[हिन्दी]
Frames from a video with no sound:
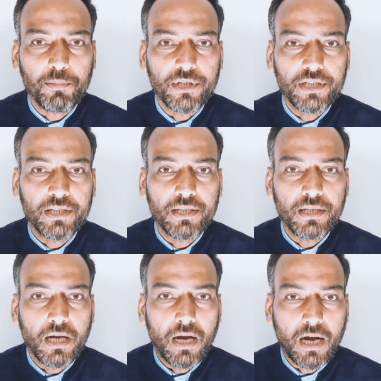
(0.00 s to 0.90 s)
अपनी
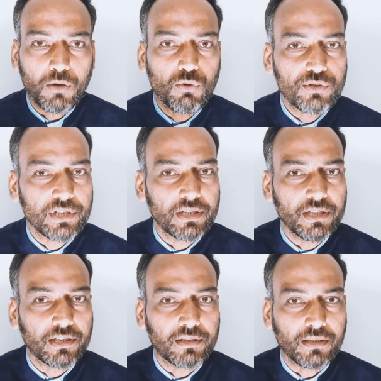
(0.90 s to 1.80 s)
आँखों से
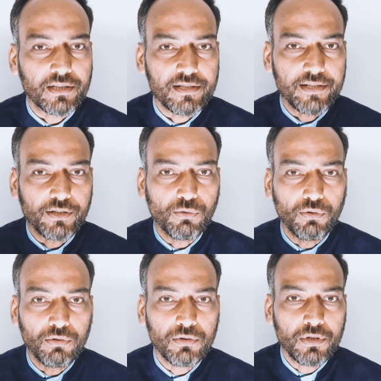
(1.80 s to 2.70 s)
देखकर किसी
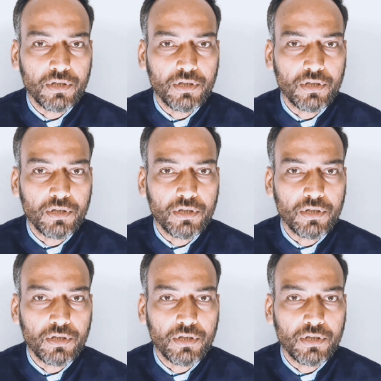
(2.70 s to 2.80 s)
को